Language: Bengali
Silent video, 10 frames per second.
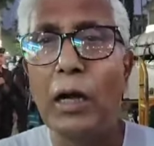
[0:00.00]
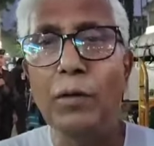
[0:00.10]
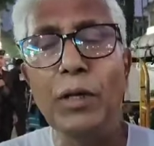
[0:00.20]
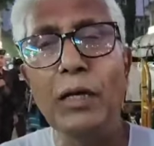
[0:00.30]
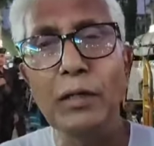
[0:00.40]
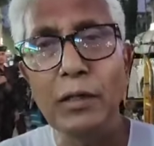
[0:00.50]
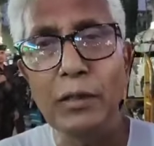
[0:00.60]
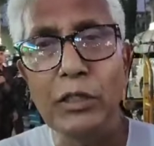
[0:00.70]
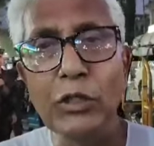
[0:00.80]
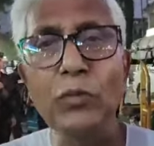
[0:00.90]
আমরা
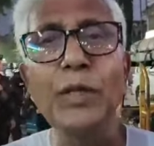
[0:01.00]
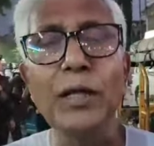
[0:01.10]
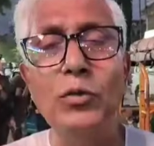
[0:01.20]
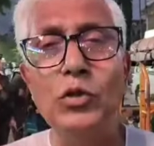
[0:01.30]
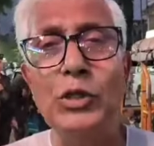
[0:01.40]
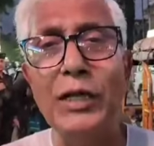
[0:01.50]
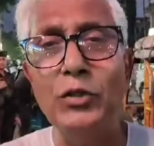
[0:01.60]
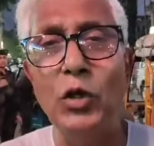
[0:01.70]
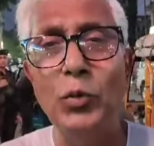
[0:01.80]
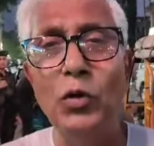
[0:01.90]
নিঃসন্দেহে
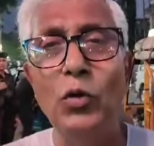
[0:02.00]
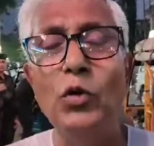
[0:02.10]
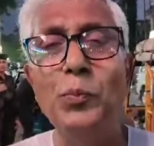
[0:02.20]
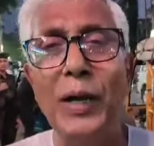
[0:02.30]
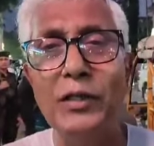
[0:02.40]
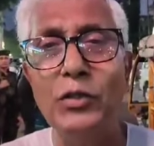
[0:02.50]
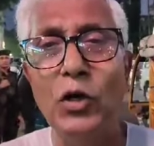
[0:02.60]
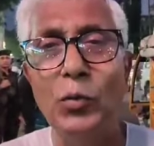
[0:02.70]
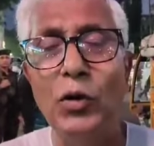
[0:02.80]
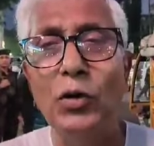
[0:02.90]
উৎসাহিত হব অনুপ্রাণিত
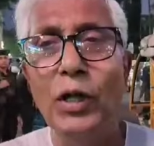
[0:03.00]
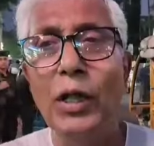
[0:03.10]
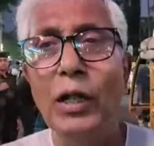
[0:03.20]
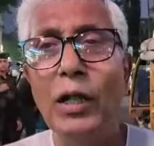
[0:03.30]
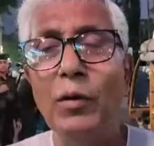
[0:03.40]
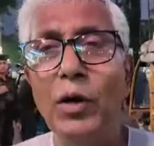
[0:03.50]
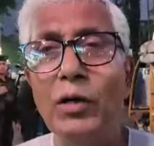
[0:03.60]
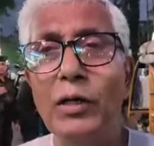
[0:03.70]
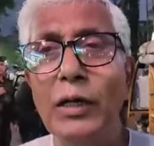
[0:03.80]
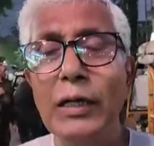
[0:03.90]
হব এবং
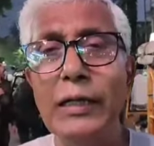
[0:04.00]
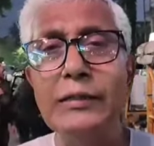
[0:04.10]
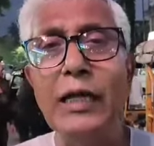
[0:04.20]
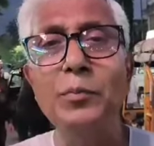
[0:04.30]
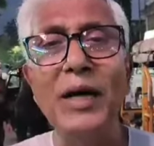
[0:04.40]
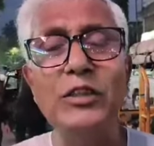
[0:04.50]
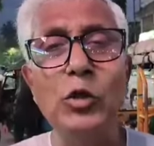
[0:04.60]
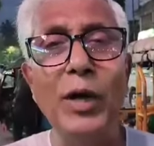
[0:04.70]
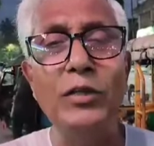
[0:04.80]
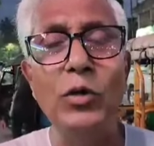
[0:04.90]
এটাই
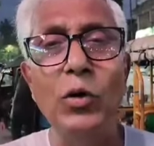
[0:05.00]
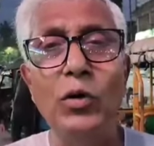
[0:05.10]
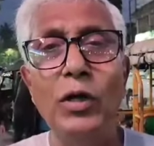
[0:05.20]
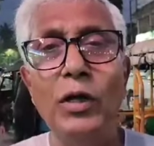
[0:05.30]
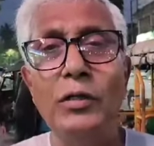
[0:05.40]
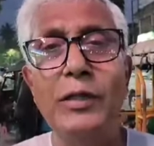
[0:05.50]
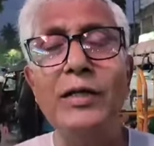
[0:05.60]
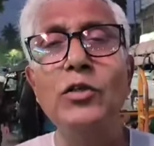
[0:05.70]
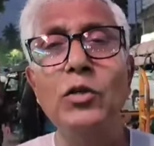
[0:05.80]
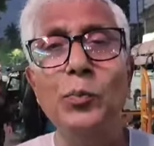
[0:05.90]
বাস্তবায়িত হোক
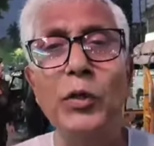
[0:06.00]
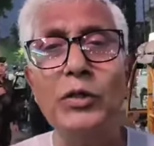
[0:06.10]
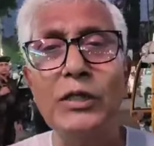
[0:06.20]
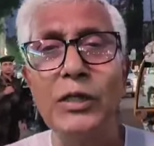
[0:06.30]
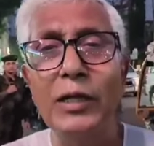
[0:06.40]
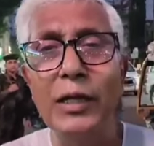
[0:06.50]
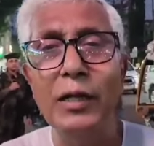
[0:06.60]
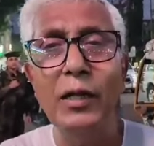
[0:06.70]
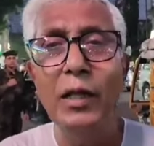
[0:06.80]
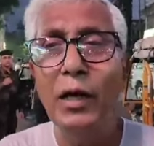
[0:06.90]
তার জন্য প্রত্যাশা নিয়ে
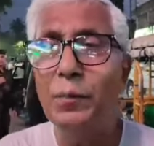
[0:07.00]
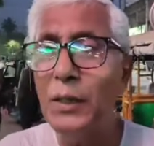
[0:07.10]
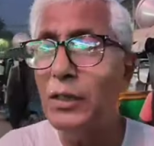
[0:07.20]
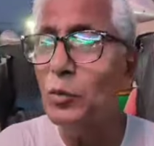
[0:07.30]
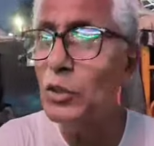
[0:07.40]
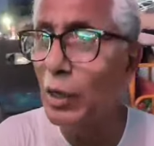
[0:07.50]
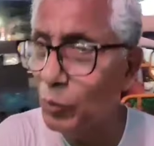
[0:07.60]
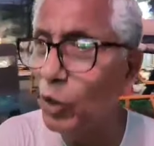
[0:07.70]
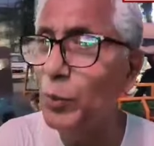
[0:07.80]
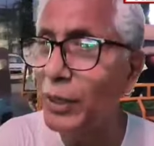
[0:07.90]
আপনাদের মতো
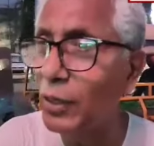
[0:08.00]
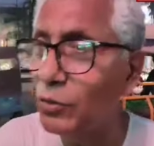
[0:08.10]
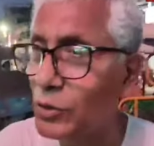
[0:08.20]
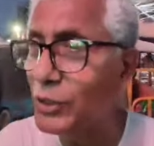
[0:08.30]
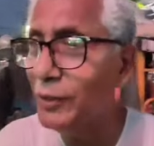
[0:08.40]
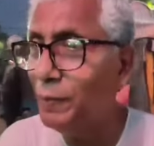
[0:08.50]
আমরাও অপেক্ষা করছি